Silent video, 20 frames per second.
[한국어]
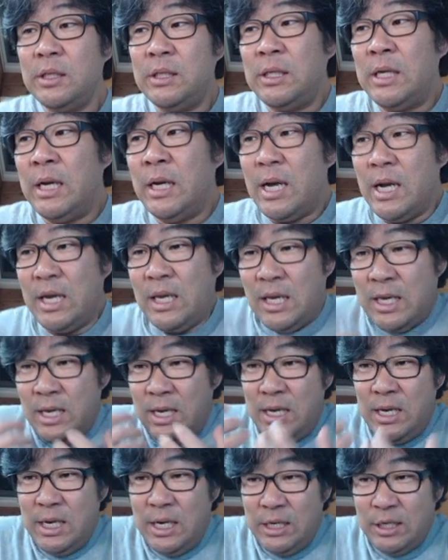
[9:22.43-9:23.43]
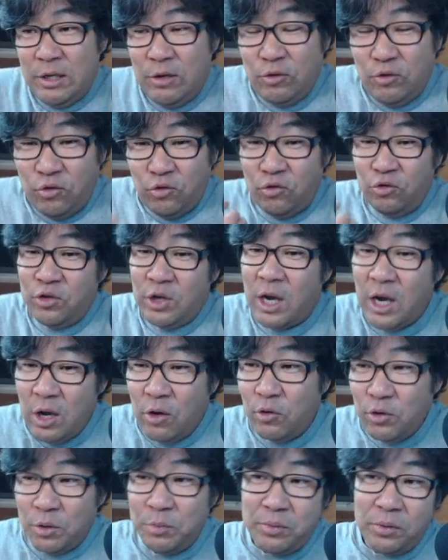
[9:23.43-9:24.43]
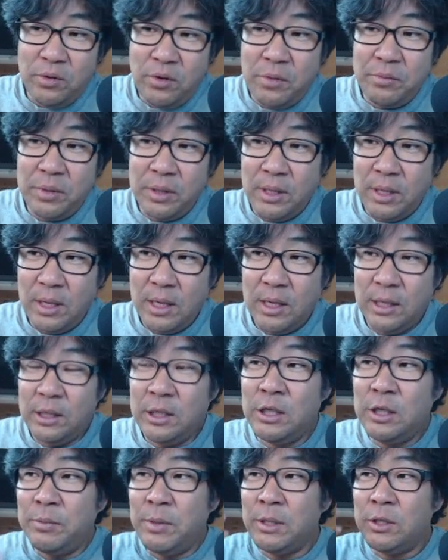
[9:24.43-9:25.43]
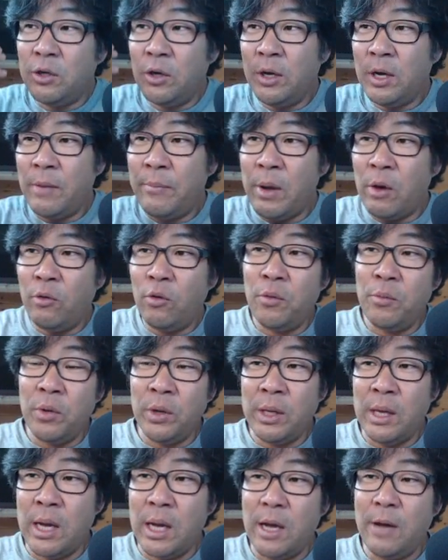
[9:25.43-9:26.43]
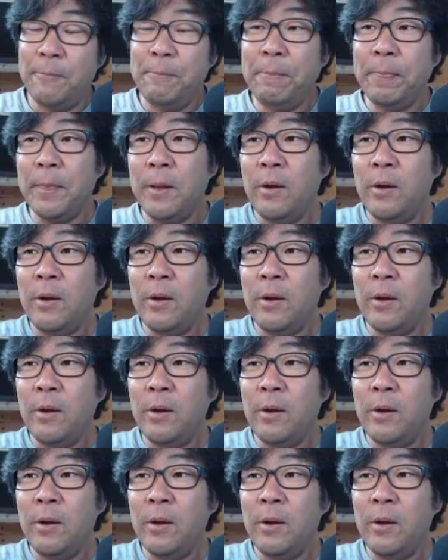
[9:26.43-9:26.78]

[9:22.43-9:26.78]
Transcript: 제가 계속 주장하고 싶은 겁니다. 이 집에 저희가 배울 건 뭐냐?